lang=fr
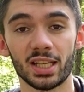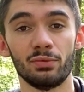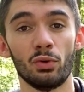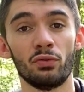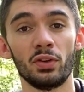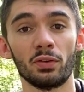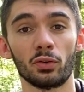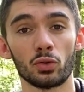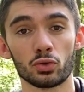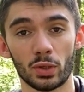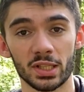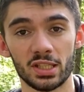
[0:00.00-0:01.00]
qui veut vivre de
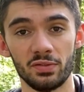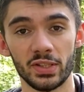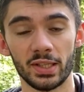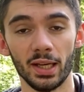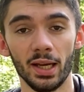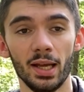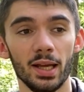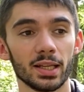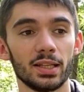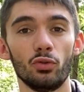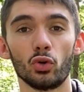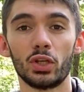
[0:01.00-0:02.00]
son activité,
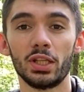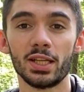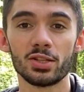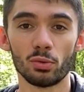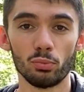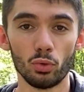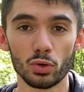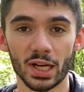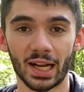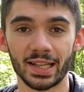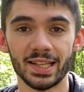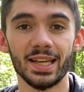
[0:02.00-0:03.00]
qui veut quitter son boulot
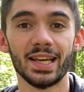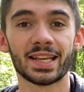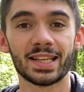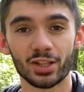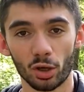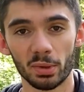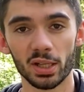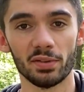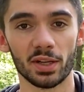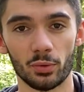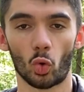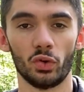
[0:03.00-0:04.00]
salarié et qui t'emmène
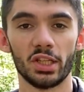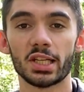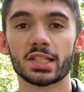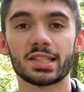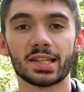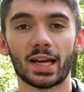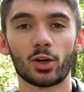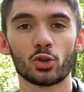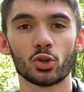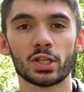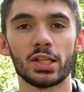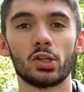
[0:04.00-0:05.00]
avec lui. Donc déjà, si c'est quelque
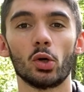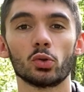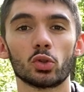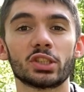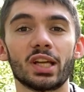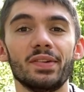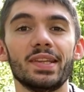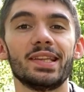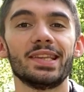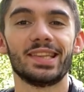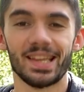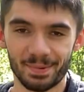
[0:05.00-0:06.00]
chose qui te tente, je t'invite
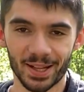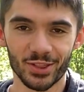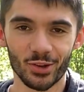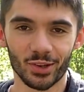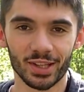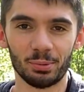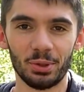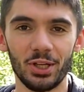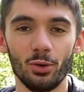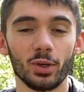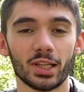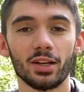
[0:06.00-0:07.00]
dès maintenant à t'abonner,
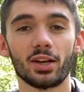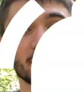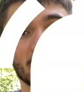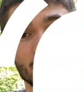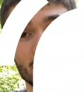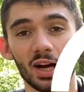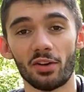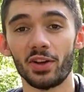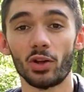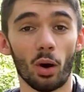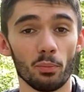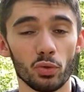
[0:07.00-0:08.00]
ok, comme ça ce sera fait, il
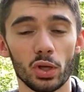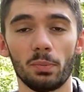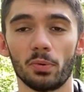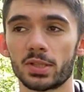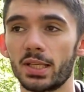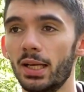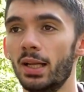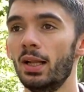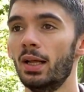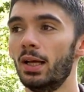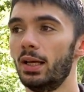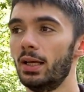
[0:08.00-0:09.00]
n'y aura plus à y penser.
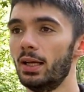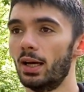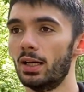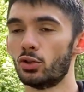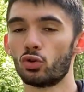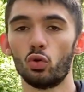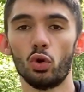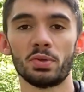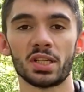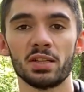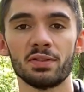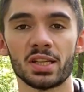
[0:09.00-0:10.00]
Et euh, du coup,
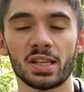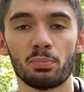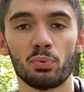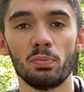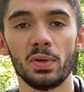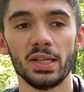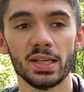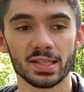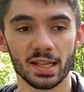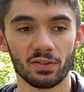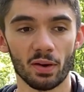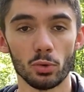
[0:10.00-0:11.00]
l'objectif c'était de publier
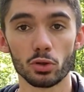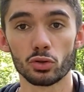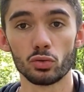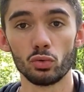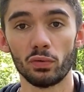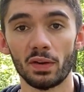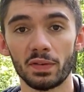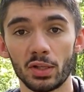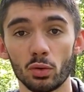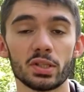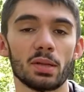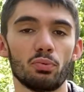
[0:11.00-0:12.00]
cette fameuse nouvelle
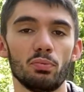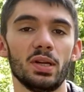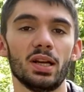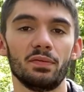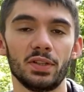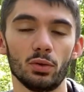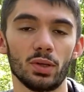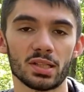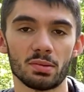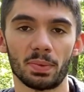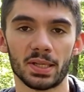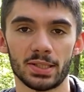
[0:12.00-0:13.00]
vidéo, c'était de publier la vidéo de la
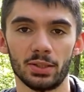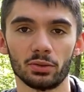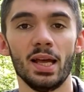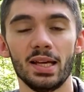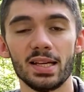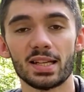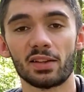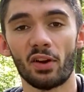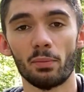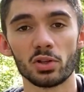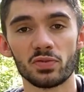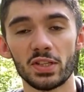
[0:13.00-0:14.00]
semaine précédente, et cette
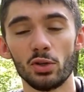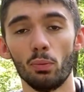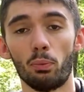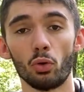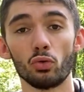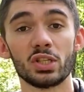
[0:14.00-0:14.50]
fameuse vidéo pour le